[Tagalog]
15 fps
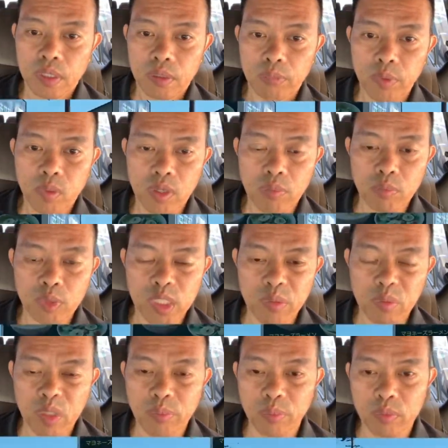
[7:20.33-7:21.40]
Pero ang
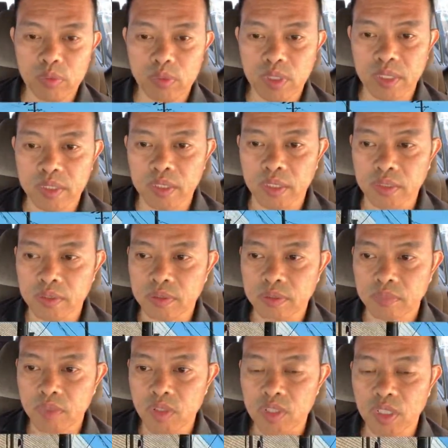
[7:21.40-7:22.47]
motibo ng puso
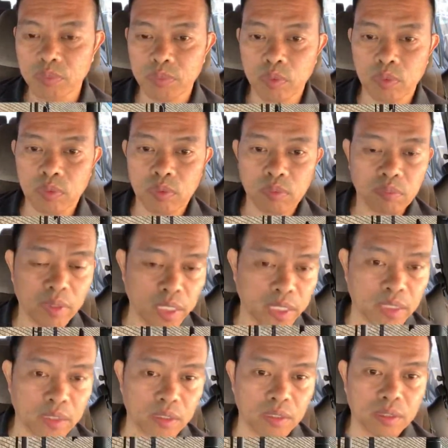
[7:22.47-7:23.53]
natin, minsan po,
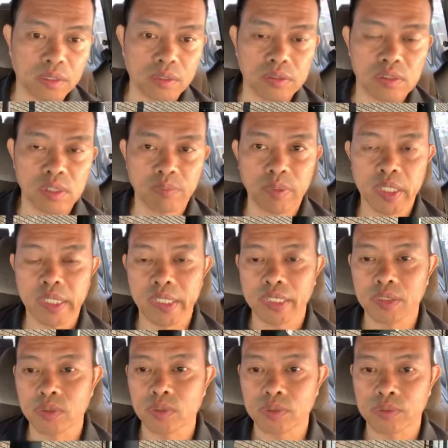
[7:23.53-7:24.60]
mali sa paningin
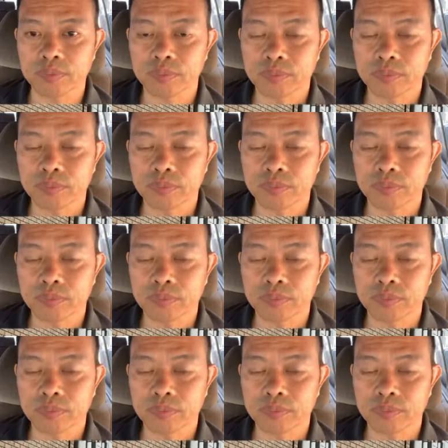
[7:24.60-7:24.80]
ng Diyos.